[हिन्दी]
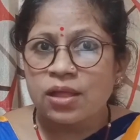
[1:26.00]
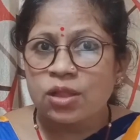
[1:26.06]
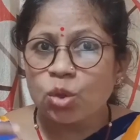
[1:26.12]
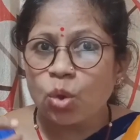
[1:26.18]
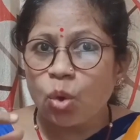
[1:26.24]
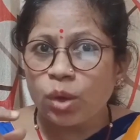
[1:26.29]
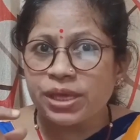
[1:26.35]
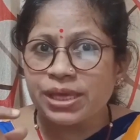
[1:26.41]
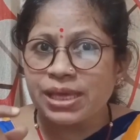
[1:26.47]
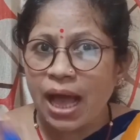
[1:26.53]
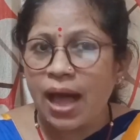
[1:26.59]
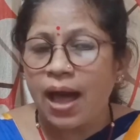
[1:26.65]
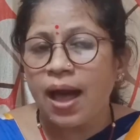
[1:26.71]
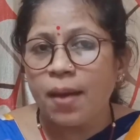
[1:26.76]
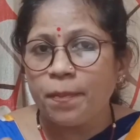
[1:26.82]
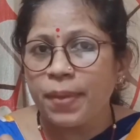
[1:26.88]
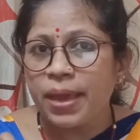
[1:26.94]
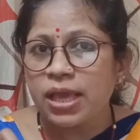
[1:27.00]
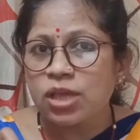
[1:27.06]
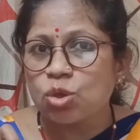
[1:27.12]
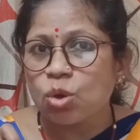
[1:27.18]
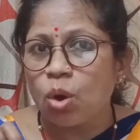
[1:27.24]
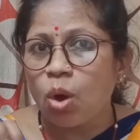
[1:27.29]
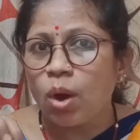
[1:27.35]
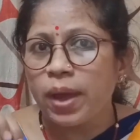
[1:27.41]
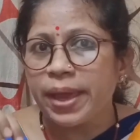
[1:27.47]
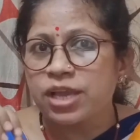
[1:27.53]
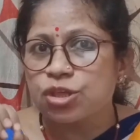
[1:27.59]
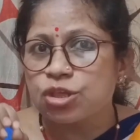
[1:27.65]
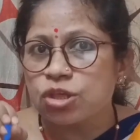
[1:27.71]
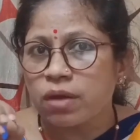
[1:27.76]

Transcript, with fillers: तो यहाँ पे जो एक